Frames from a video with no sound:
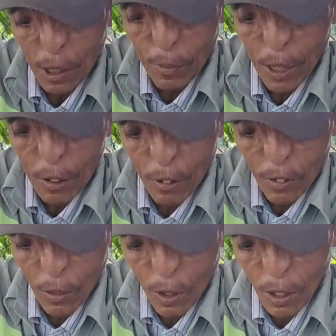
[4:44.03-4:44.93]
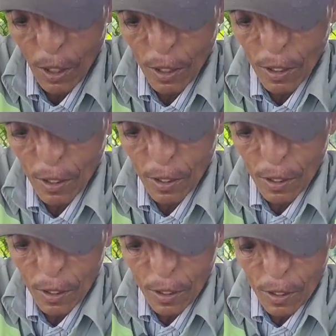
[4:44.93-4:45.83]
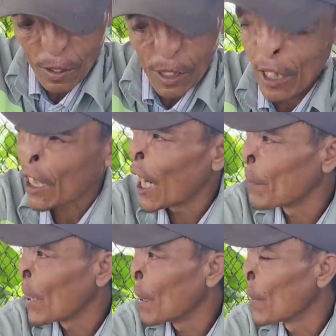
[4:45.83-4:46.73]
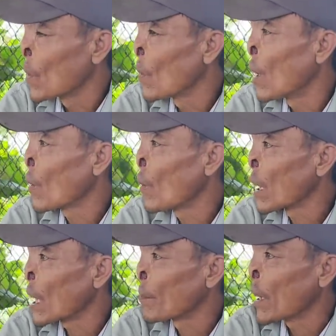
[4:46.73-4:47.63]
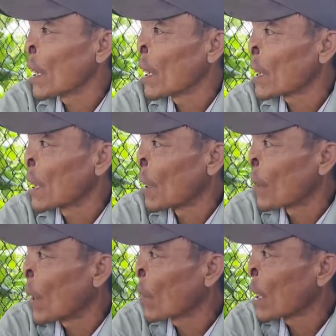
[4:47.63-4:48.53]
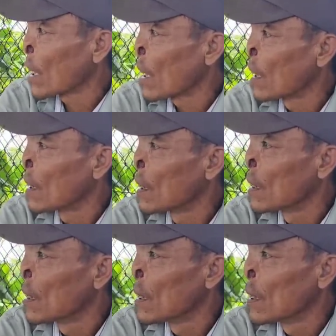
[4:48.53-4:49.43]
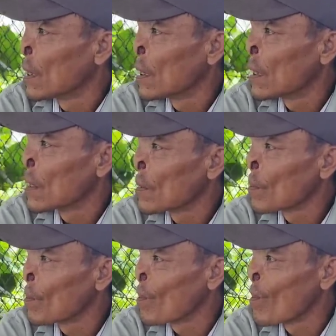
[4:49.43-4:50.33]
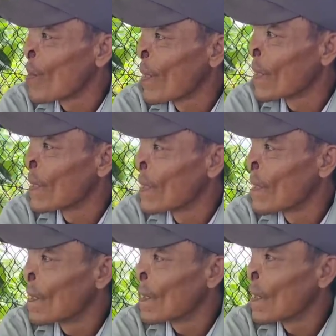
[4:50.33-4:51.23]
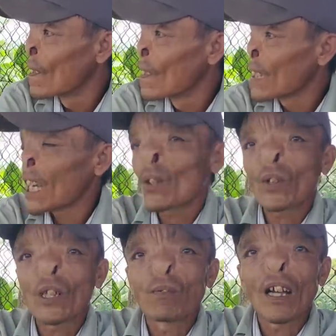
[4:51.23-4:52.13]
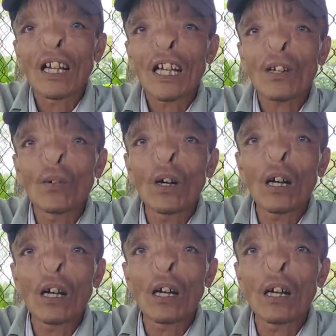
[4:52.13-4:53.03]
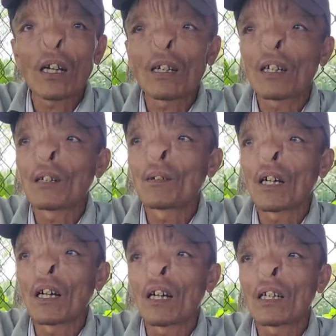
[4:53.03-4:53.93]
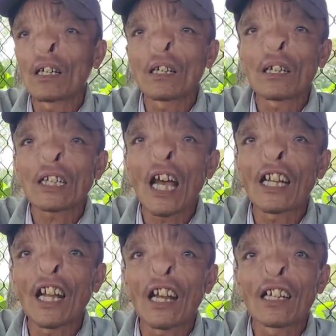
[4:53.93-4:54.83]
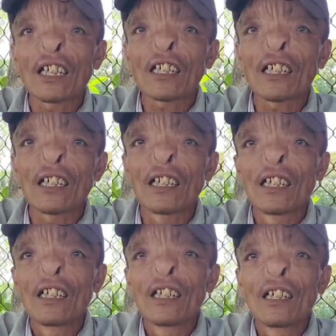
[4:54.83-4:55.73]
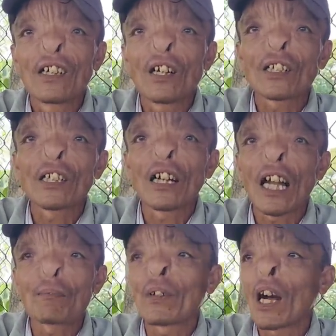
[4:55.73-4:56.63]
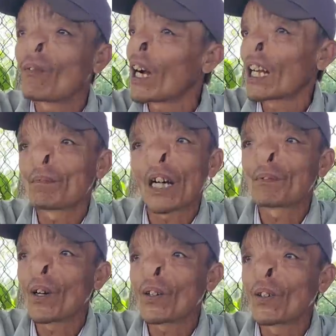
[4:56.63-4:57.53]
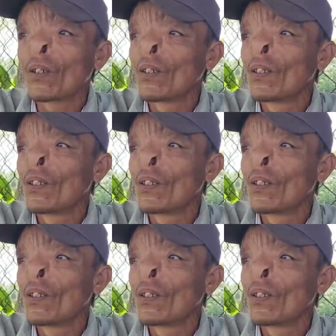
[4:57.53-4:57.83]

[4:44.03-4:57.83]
Anh biết đâu đâu, đâu nó. Nó chia tay mình là mình cũng không có quan tâm tới nó trên thành phố cho nó. Cái mối tình ngày xưa sao anh với vợ anh gặp nhau? các lúa chung nè, các lúa uh, tay nè. Rồi chờ gặp thì không ai làm mai mối luôn.